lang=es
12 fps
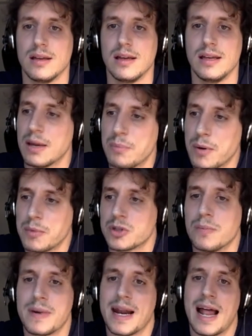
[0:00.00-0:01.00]
de ahí
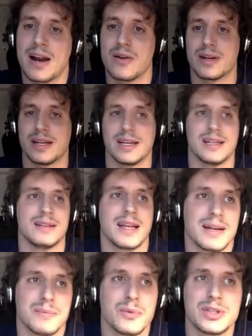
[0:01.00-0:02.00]
podemos comprar algo que
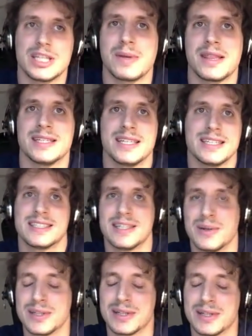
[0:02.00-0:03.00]
muchas veces es,
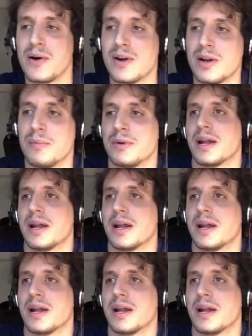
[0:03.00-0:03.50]
no es lo mejor, ¿no?